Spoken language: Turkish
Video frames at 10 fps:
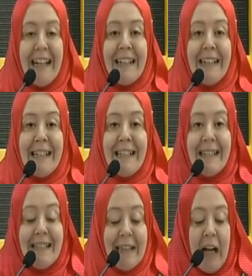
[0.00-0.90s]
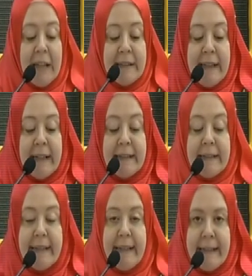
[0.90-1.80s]
Hristiyan
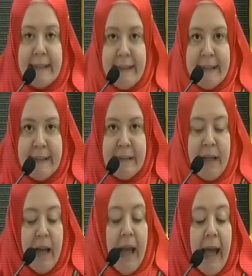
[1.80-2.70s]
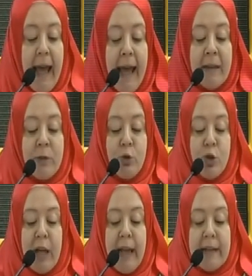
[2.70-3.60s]
kadınlarının en
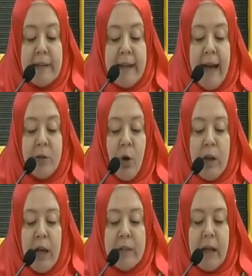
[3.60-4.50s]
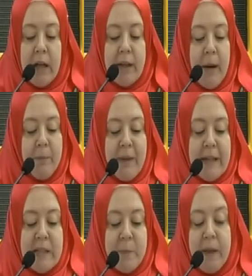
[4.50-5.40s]
yücelerinden olan anam
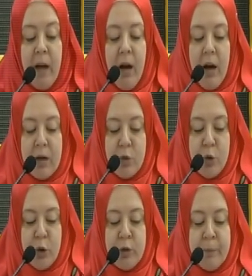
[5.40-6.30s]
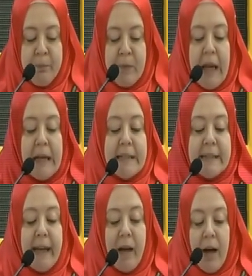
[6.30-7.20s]
Despina Hatun,
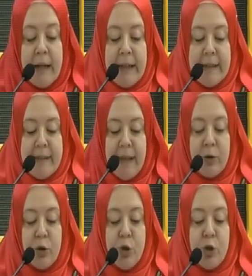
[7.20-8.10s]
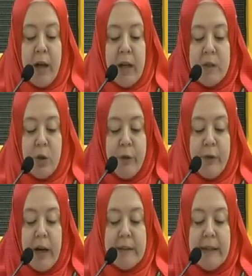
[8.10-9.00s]
Selanik'te Küçük
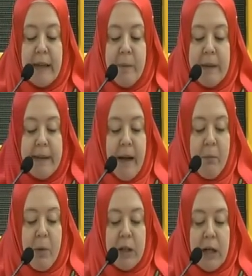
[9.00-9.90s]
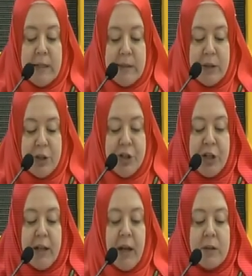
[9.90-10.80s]
Ayasofya adıyla bilinen manastırı
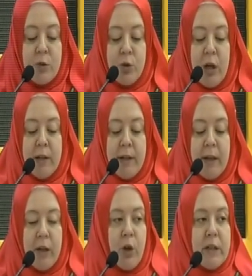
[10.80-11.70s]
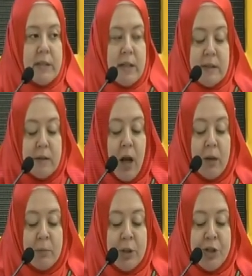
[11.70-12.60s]
şeriat kurallarına göre satın
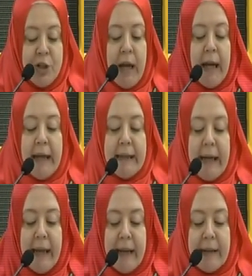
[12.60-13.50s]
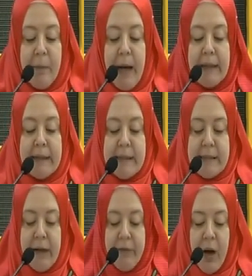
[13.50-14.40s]
almış, gerekli
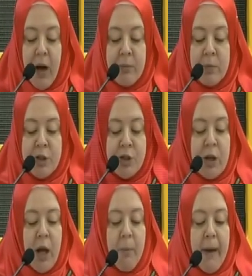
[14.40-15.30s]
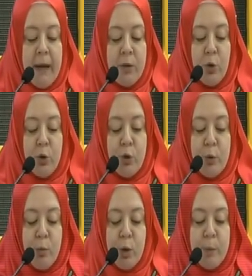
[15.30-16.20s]
belgesi de varmış. Ben de
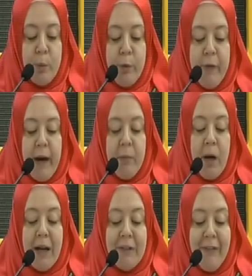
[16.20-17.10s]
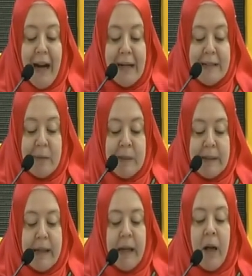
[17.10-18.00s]
uygun bulup bu fermanı verdim
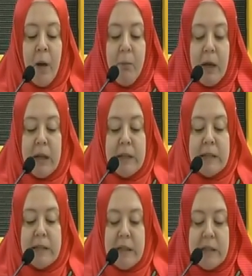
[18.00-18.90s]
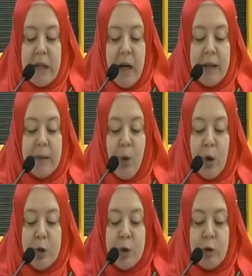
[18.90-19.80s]
ki manastıra sahip
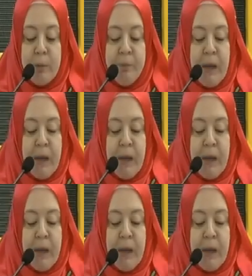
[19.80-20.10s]
olsun,